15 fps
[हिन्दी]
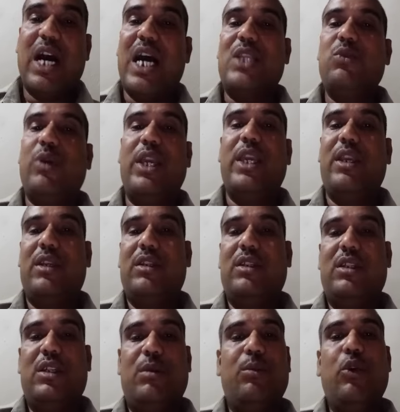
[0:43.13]
आज वही
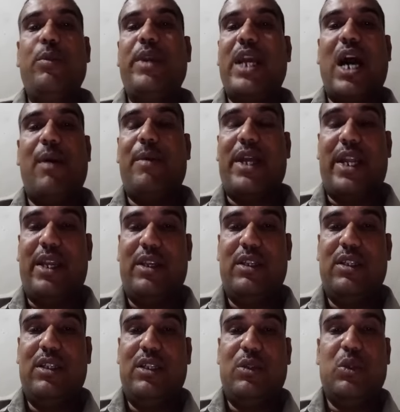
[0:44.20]
भूमिका हमारे
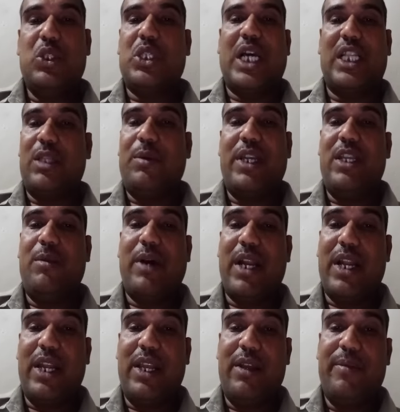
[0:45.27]
कुछ साथी भाई निभा
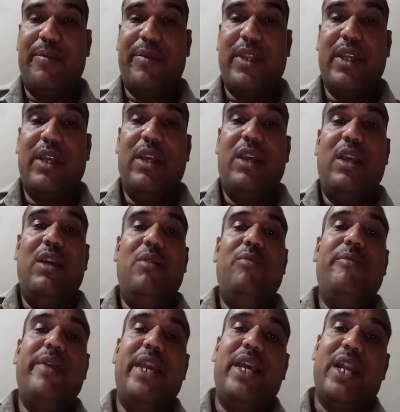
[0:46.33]
रहे हैं
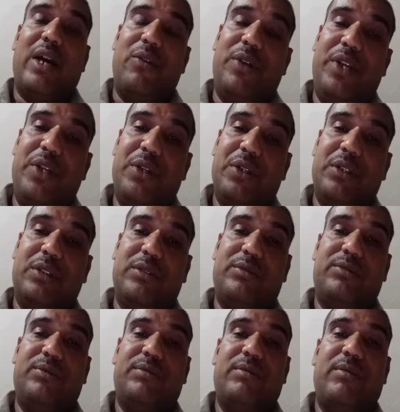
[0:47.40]
मेरा वीडियो
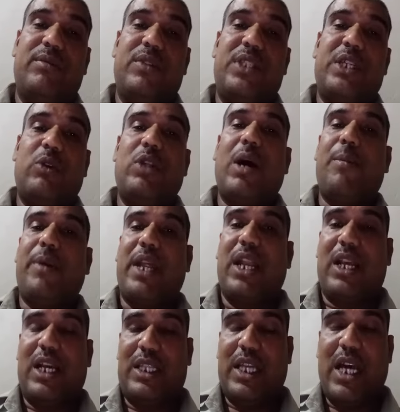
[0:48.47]
चौदह
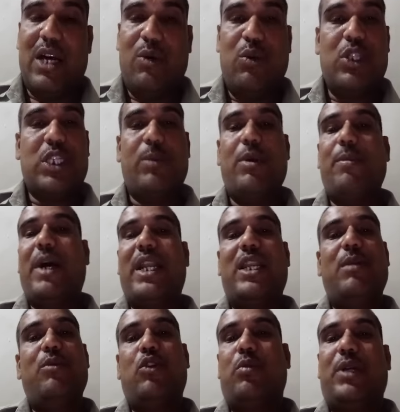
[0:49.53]
अप्रैल का था उस समय
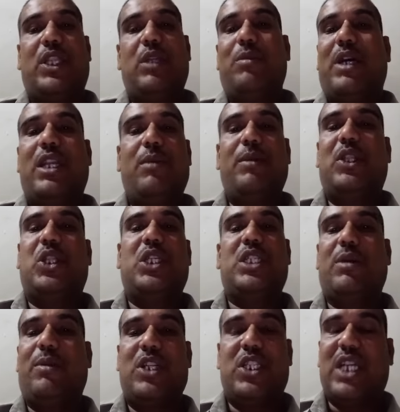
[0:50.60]
माननीय मुख्यमंत्री माननीय मंत्री
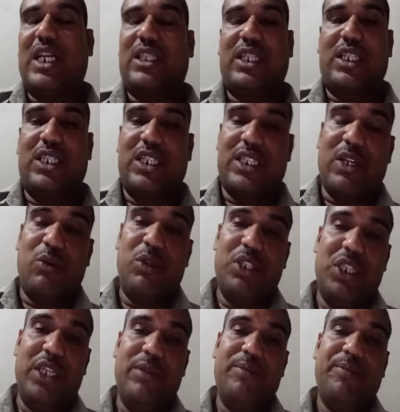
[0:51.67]
से हमारी सार्थक चर्चा हुई
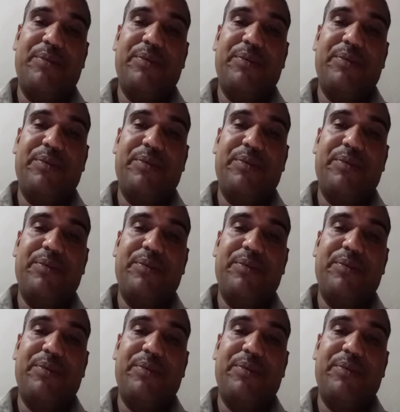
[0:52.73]
थी